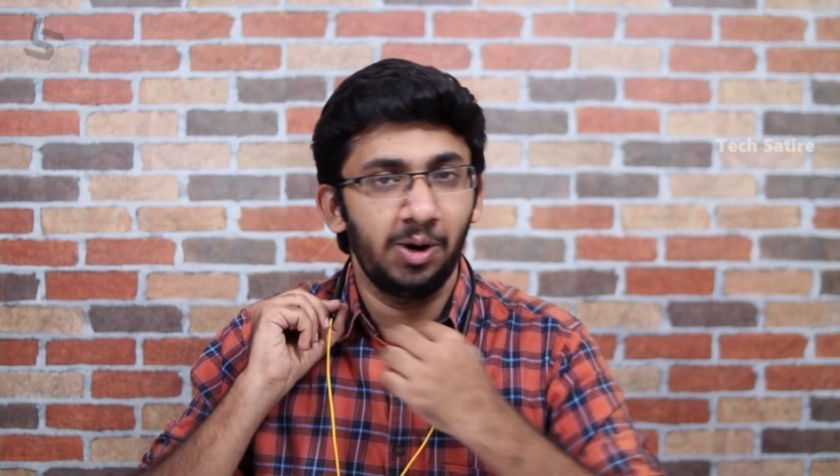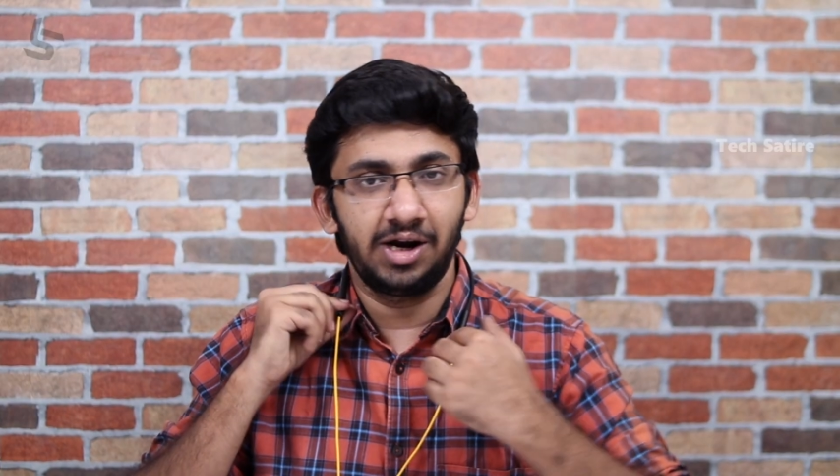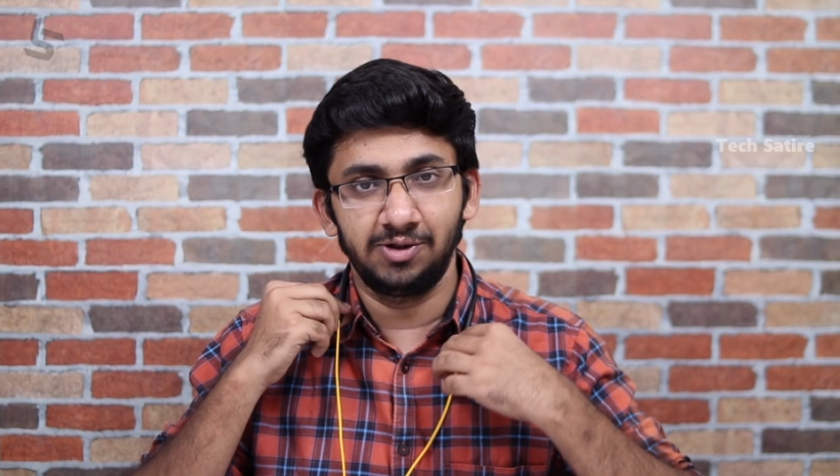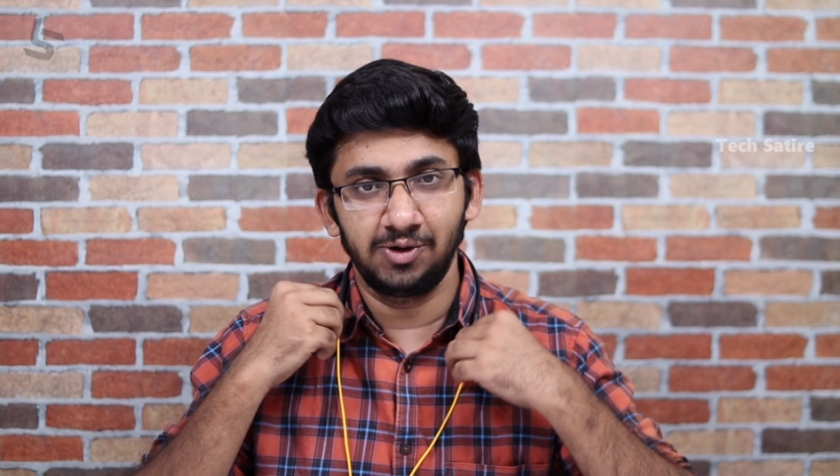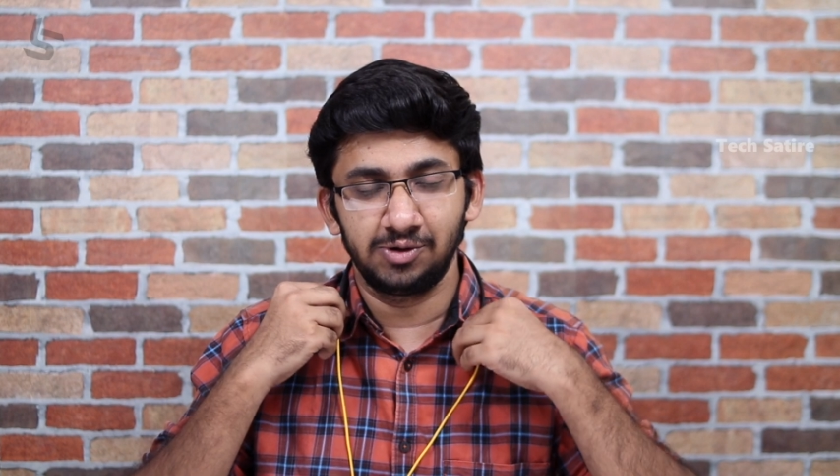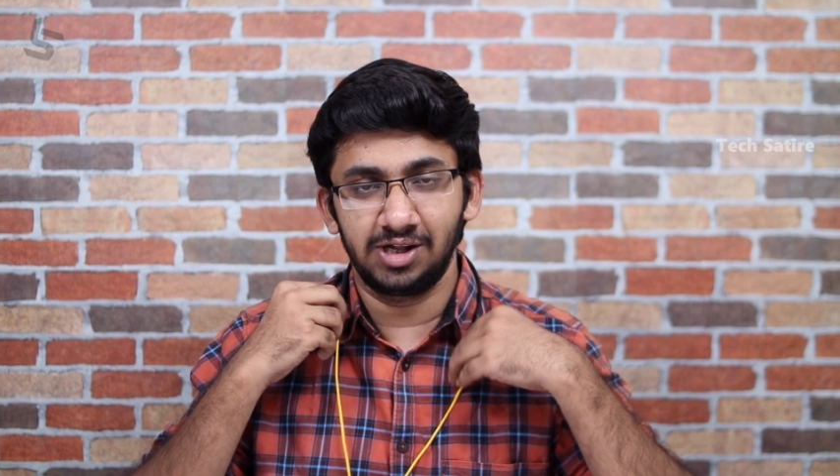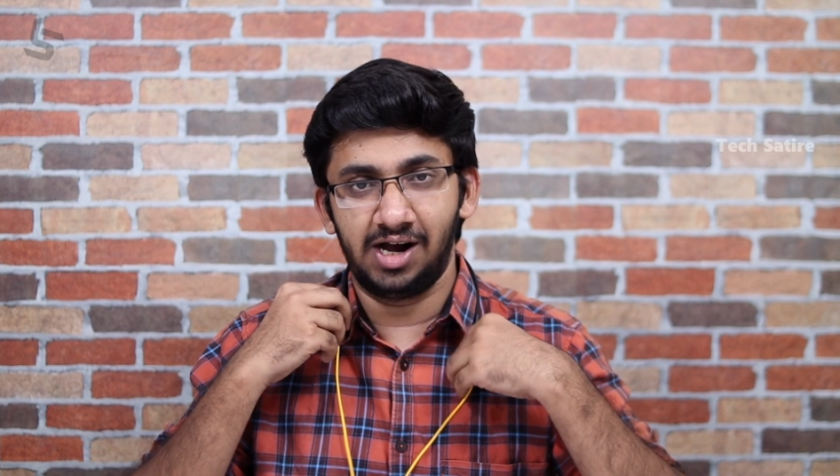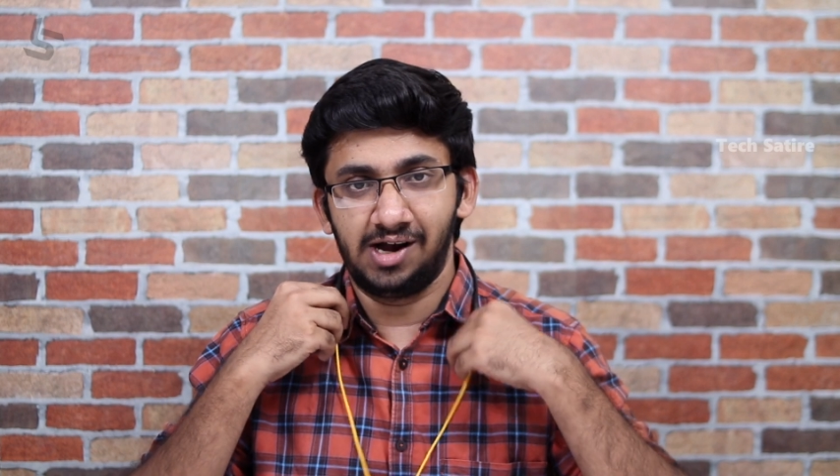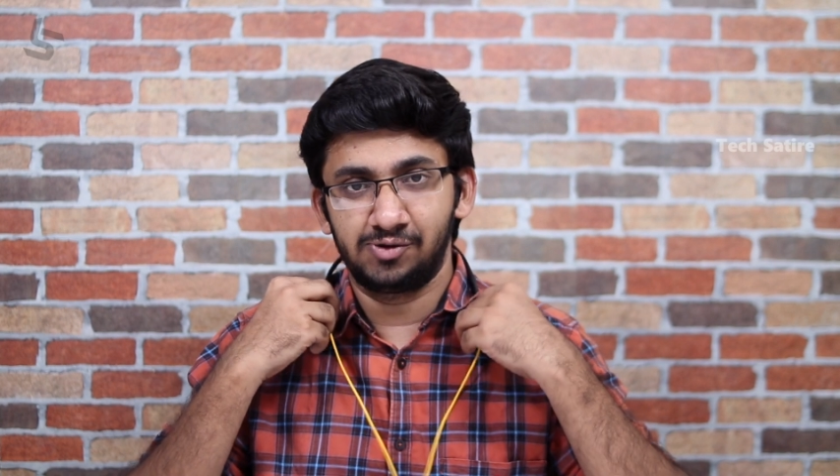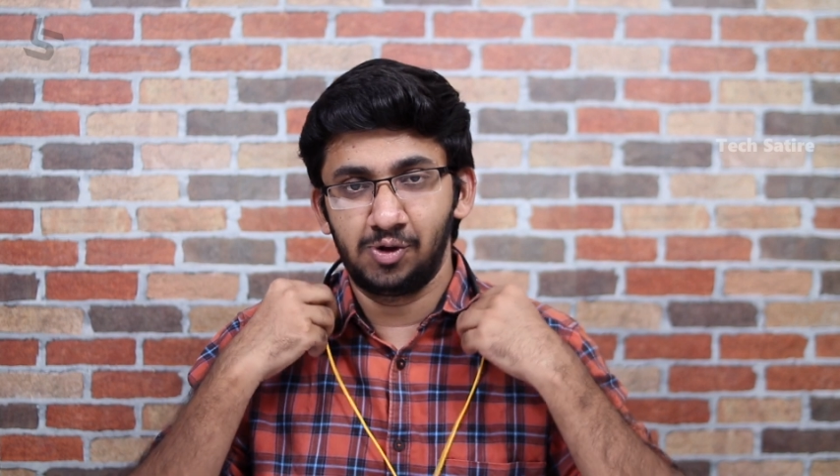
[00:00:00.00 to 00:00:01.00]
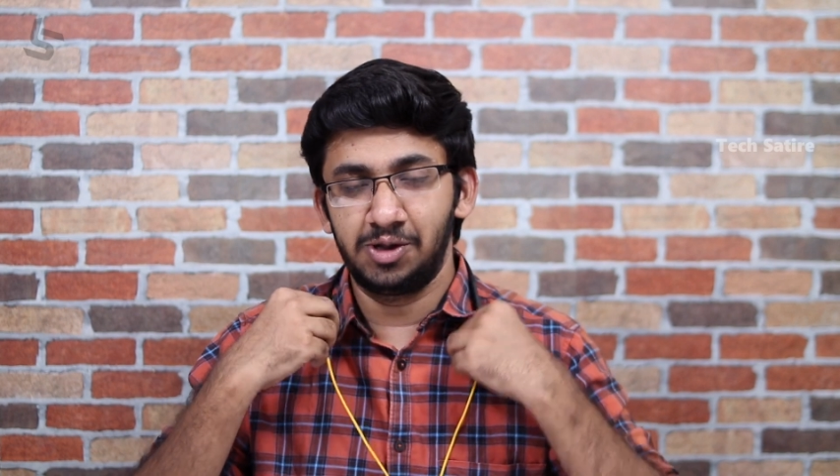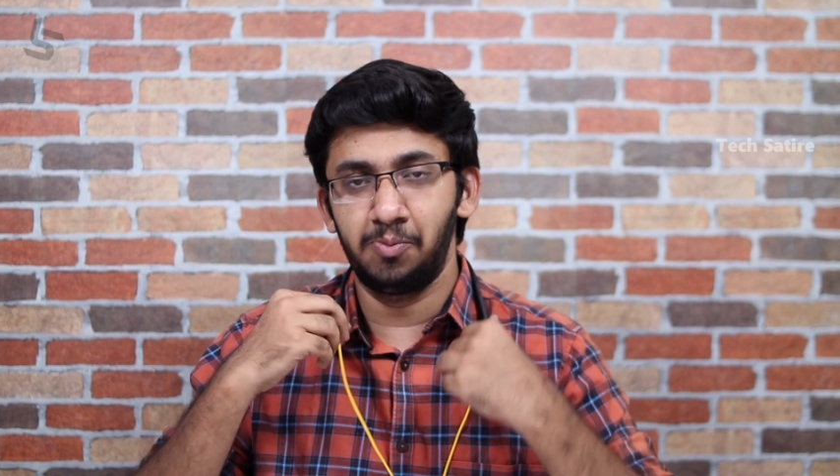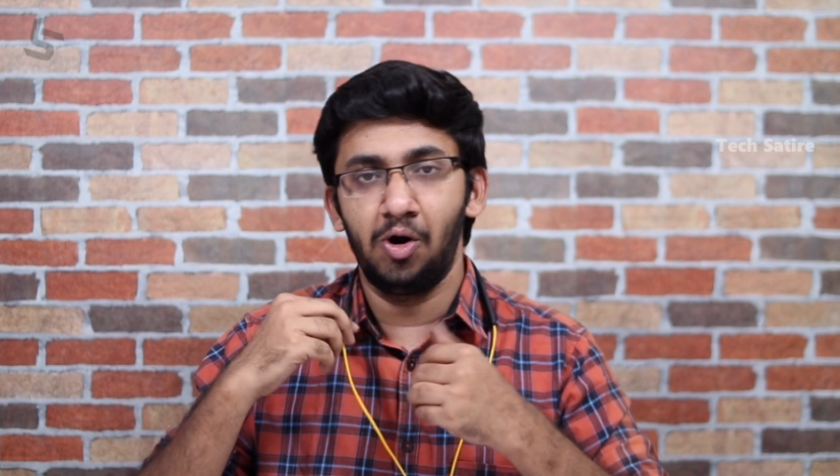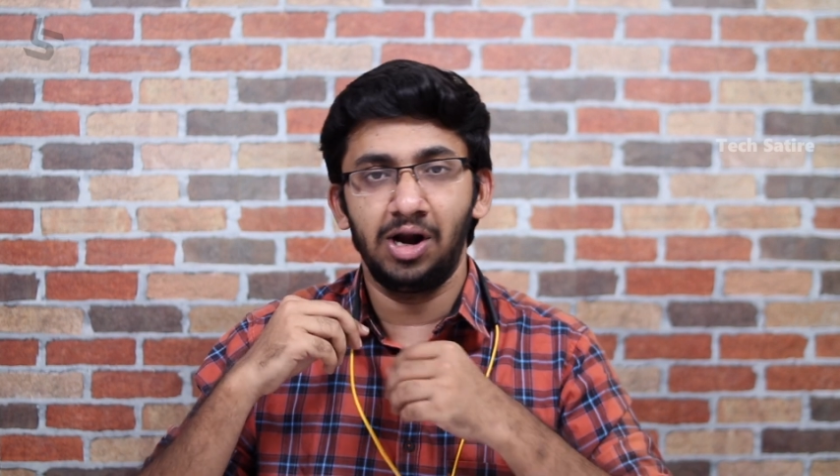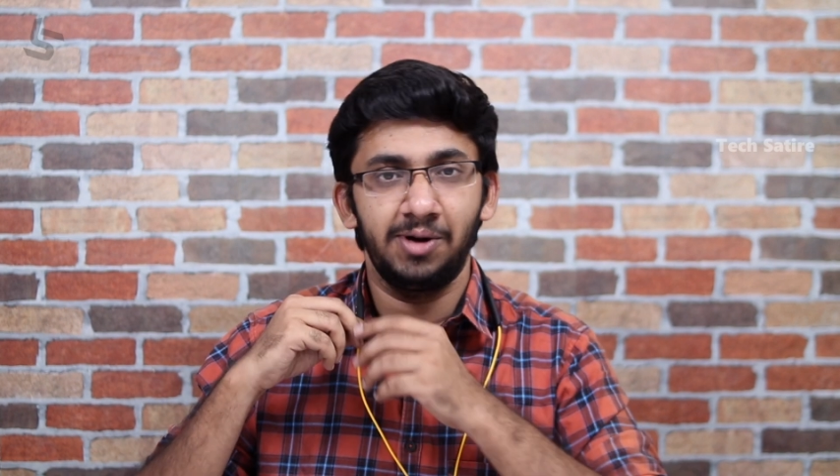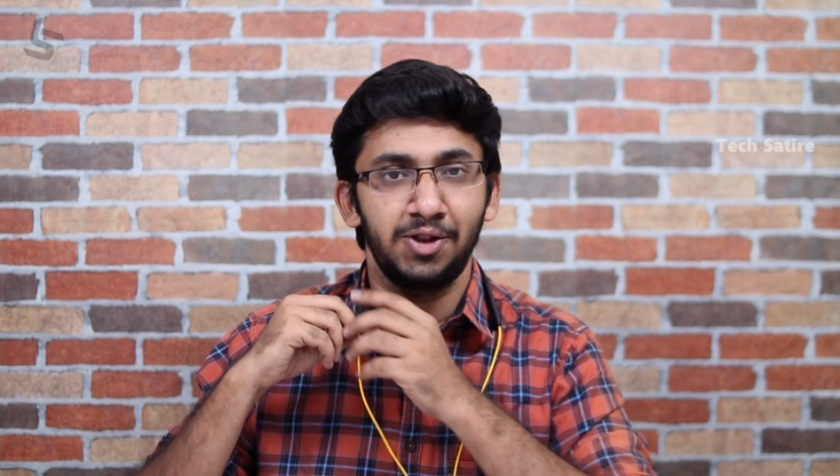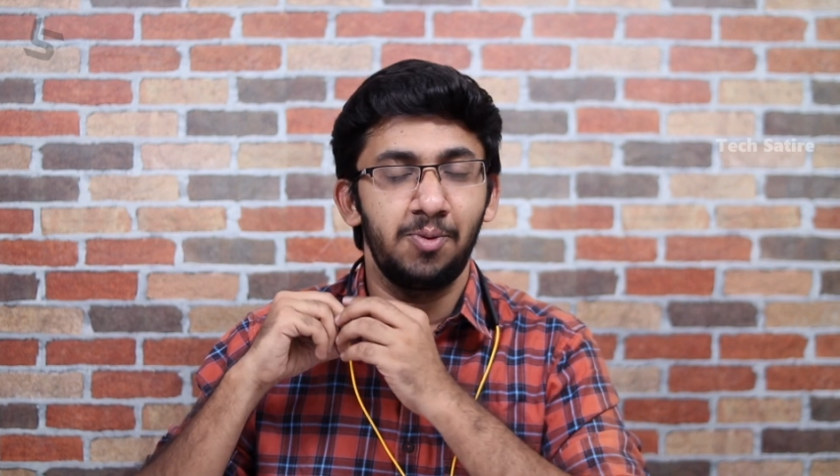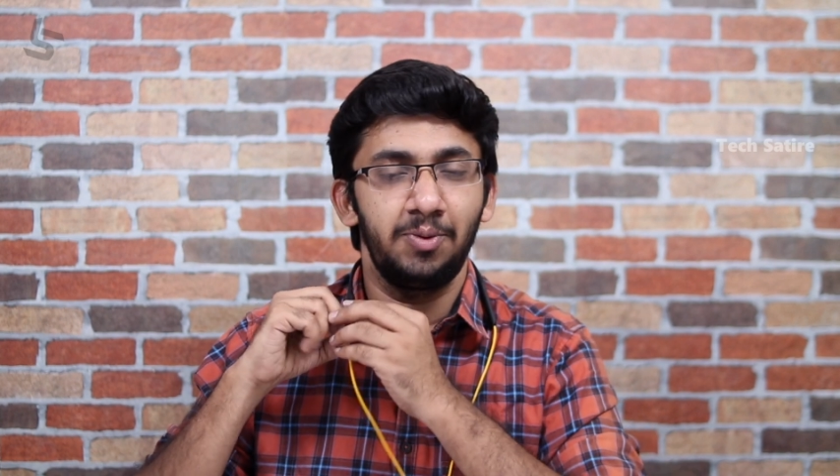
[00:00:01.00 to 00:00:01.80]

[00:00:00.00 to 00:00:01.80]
பட்டன் வந்து கொடுத்துருக்காங்க ஸோ இந்த மோடில் பார்த்தோம்